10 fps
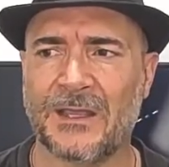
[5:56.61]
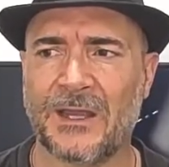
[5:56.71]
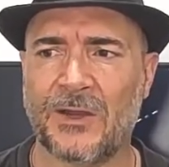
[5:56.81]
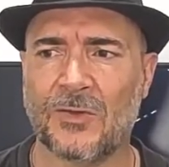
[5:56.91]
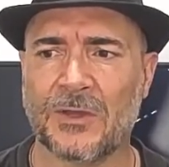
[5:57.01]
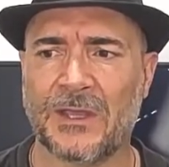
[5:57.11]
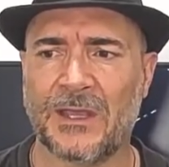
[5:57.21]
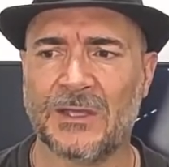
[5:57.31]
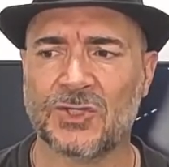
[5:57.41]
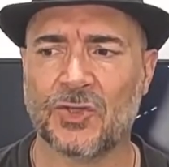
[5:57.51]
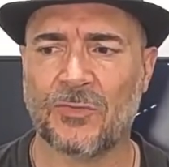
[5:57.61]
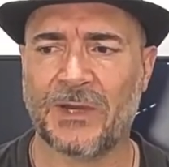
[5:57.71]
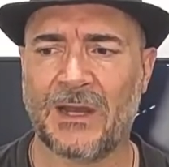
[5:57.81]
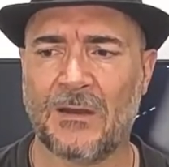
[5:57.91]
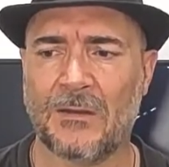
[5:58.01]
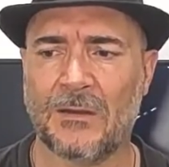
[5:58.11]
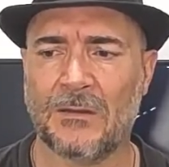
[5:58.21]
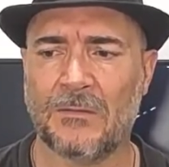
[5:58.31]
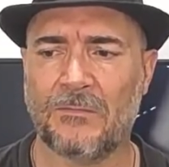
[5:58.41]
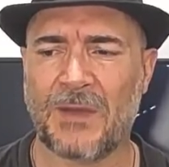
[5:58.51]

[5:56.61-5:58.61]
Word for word: creo que sobre el